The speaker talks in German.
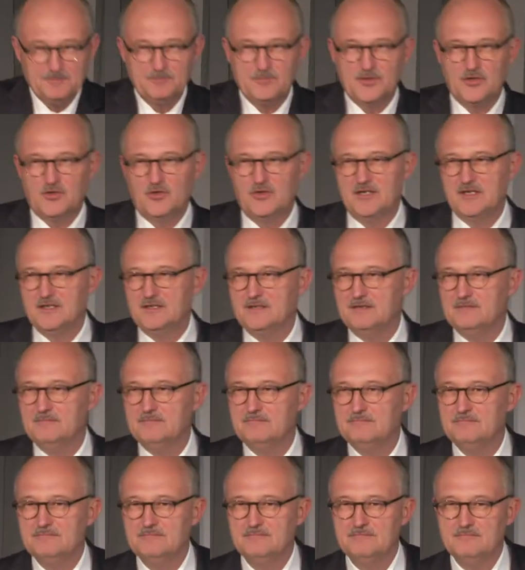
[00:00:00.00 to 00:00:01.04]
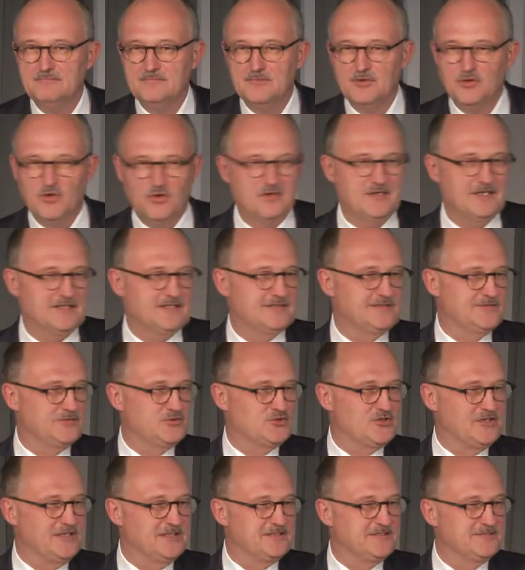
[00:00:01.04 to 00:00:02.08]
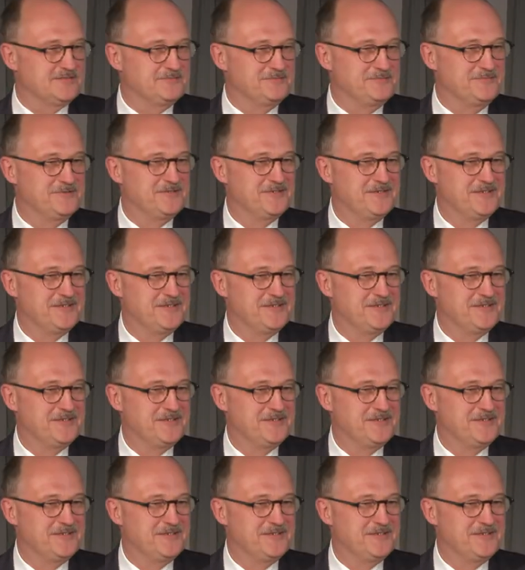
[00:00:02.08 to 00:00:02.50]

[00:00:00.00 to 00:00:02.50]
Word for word: begonnen, Lochkarten zu stanzen